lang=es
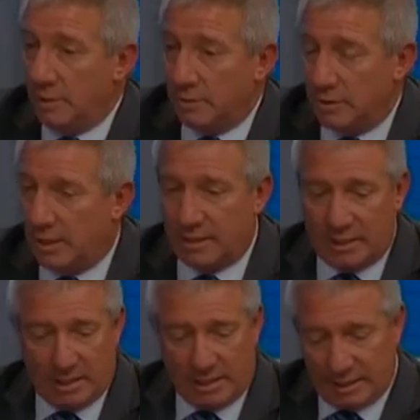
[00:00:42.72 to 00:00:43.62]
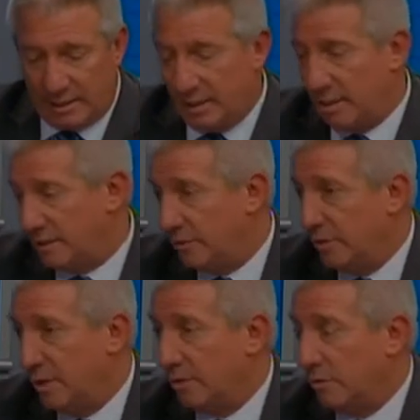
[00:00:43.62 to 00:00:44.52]
Bueno, acá en la
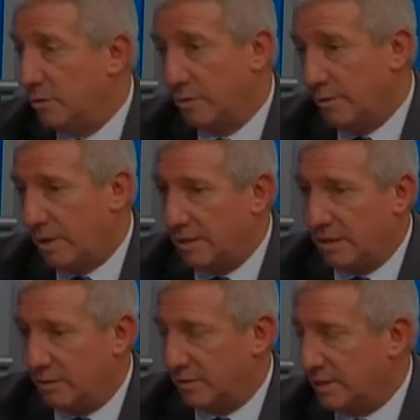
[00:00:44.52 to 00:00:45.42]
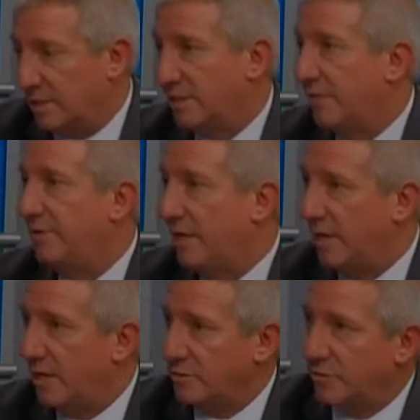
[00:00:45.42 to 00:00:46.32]
ciudad de Córdoba, lo que se
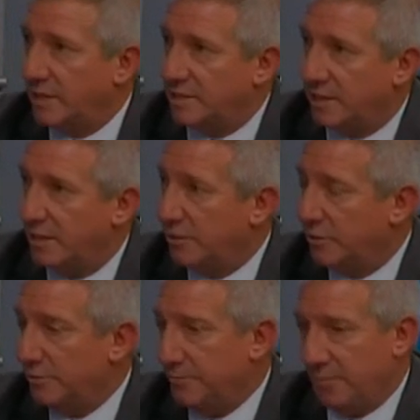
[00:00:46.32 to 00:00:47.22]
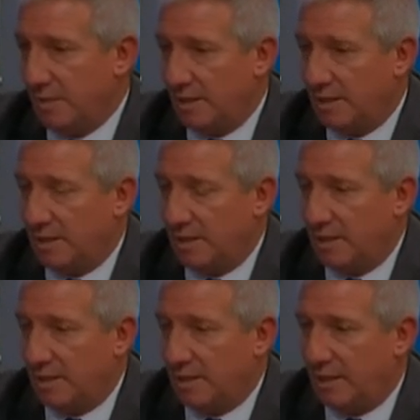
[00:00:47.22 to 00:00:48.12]
refiere a la zona centro,
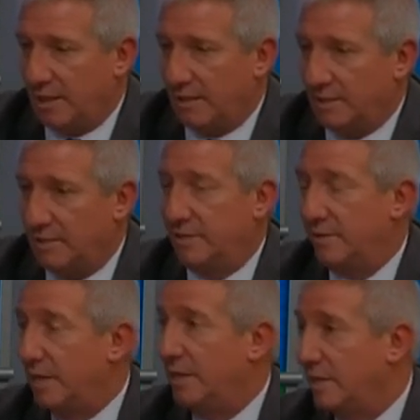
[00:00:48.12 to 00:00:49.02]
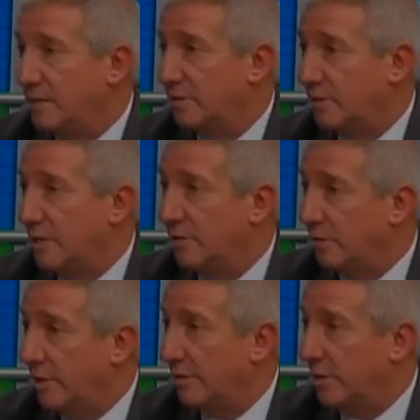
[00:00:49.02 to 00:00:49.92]
este, se vienen
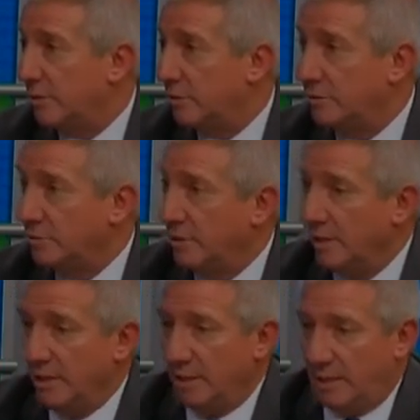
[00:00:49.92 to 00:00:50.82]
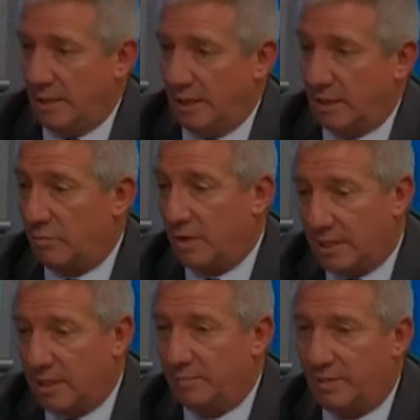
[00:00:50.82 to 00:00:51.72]
desarrollando eventos en la cual
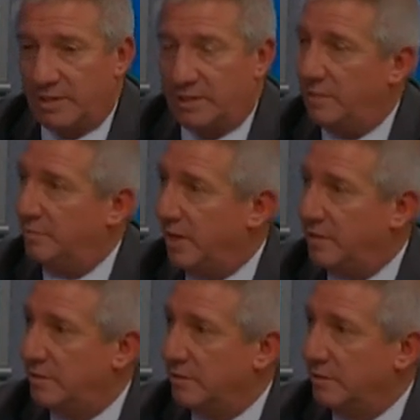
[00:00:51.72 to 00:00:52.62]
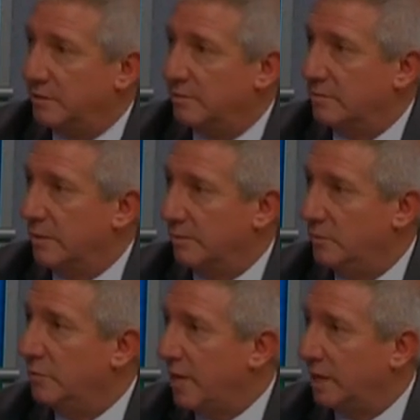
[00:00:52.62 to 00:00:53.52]
tienen participación
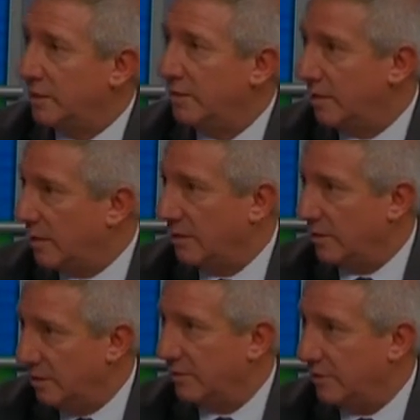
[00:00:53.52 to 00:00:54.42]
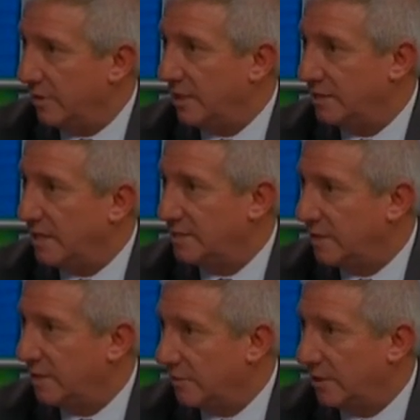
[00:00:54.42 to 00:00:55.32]
muy activa los
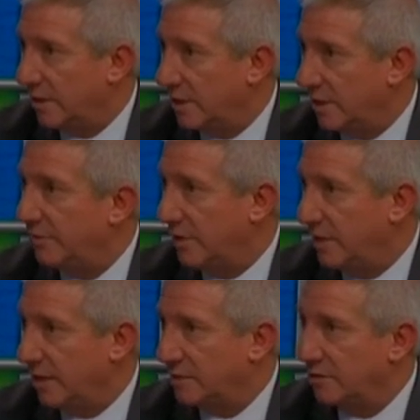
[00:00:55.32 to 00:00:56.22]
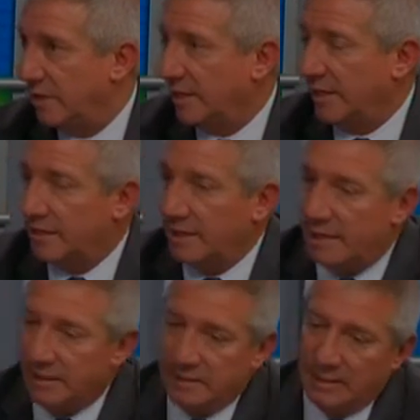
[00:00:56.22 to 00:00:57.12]
licenciados de la Federación
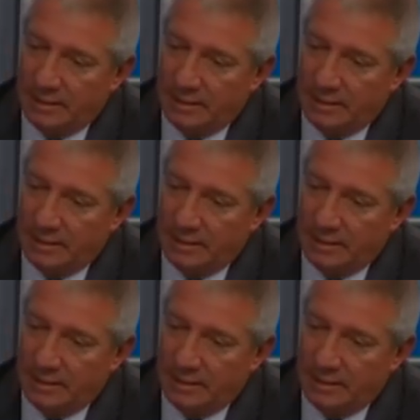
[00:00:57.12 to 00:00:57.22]
Argentina